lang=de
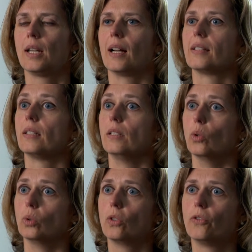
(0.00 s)
Er hat ja den
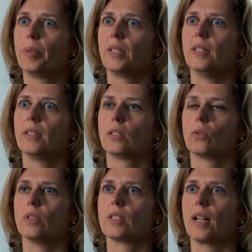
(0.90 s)
Notruf
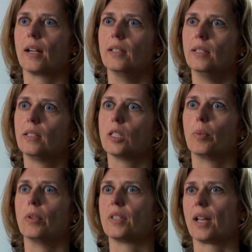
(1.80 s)
betätigt und ist nachher nicht ins
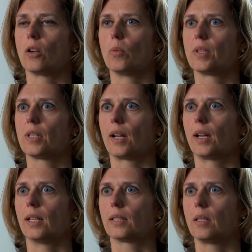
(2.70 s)

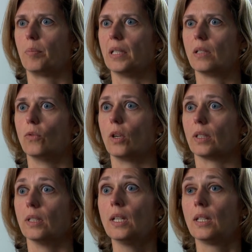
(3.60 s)
Polizeikommissariat gebeten
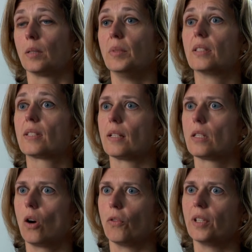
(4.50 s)
worden, damit das
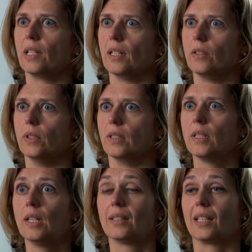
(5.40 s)
Ganze aufgeklärt wird.